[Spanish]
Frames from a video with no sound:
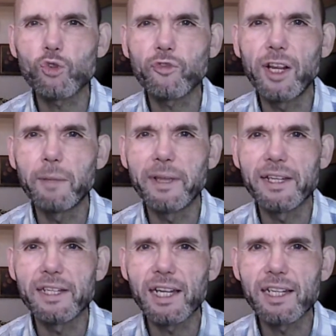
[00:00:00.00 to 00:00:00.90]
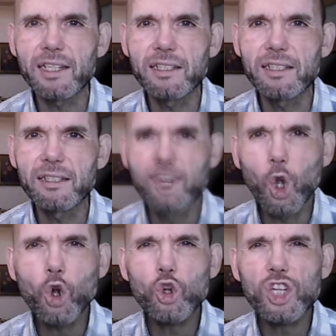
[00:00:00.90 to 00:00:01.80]
a los filipenses.
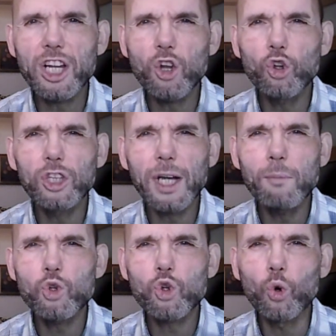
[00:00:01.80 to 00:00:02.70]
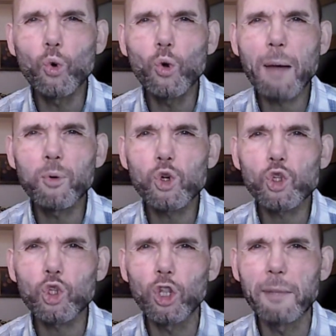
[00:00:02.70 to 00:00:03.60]
No nos encontramos con un
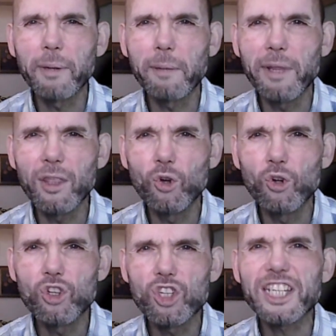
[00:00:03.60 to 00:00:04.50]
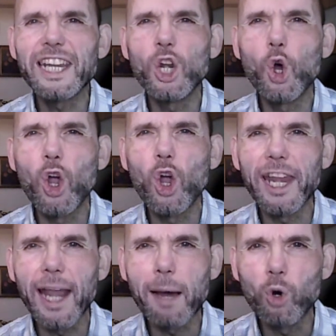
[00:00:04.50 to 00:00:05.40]
apóstol deprimido, sino
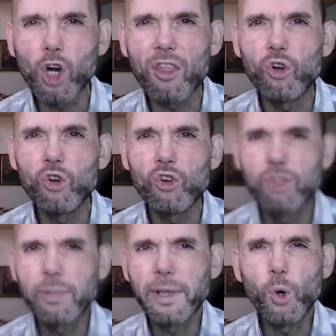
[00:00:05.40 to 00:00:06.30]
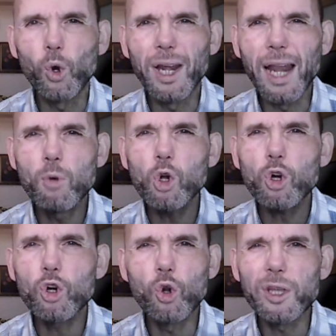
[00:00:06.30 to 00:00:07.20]
enamorado. Pero el
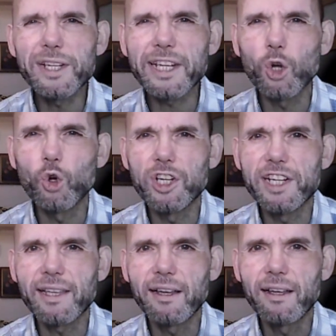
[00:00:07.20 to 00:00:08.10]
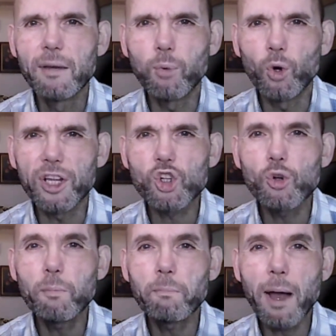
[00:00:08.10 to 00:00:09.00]
amor no es egoísta, por
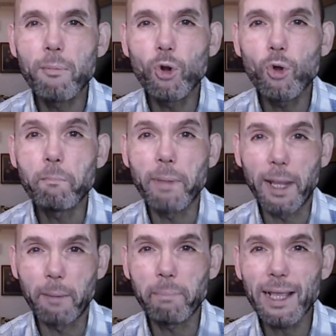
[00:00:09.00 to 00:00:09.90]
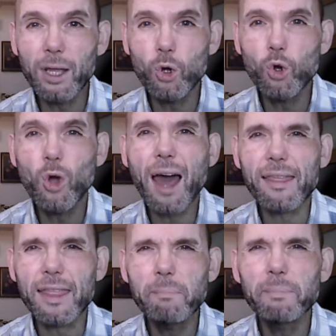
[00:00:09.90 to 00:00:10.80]
eso Pablo, perplejo,
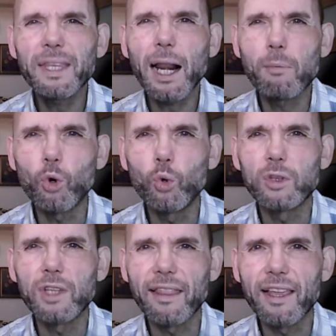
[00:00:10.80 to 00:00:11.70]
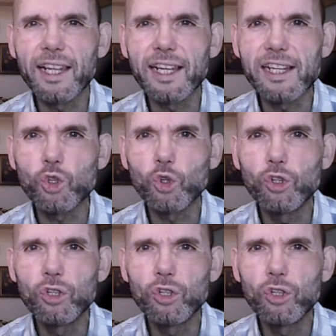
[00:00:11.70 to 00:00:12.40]
acepta la voluntad de Cristo.